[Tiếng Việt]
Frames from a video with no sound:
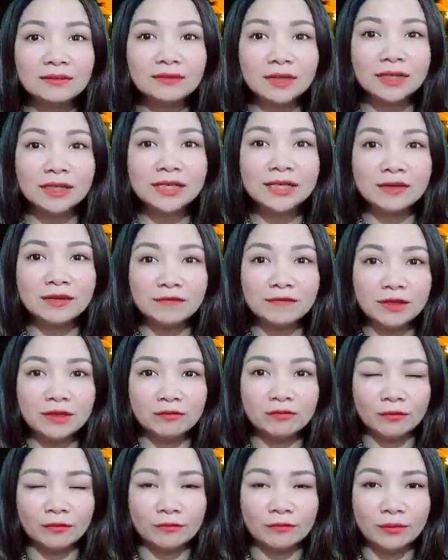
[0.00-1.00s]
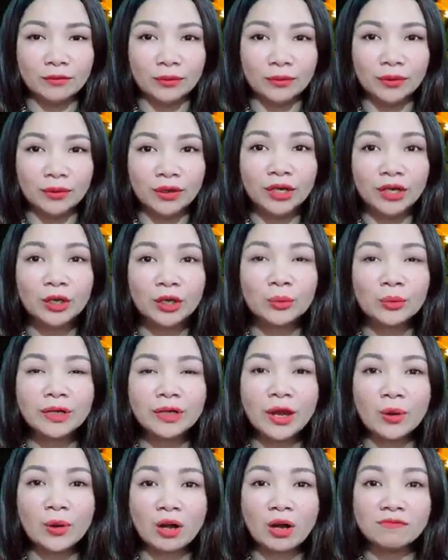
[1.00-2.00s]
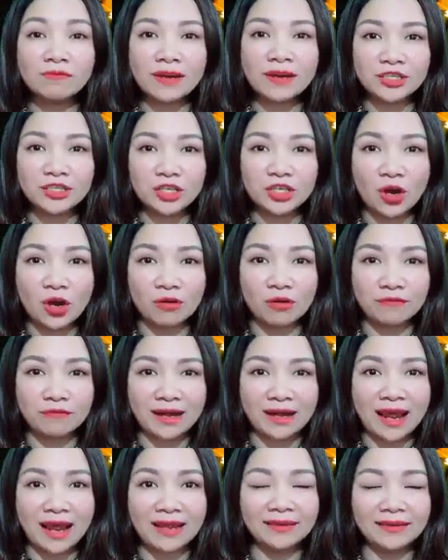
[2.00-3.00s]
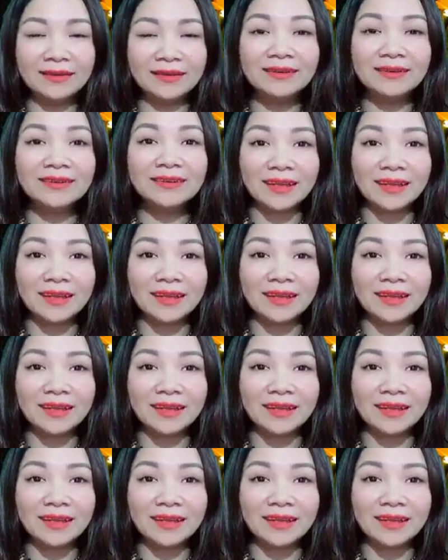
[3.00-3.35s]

với nhân viên phục vụ cũng đều có vai trò phản ánh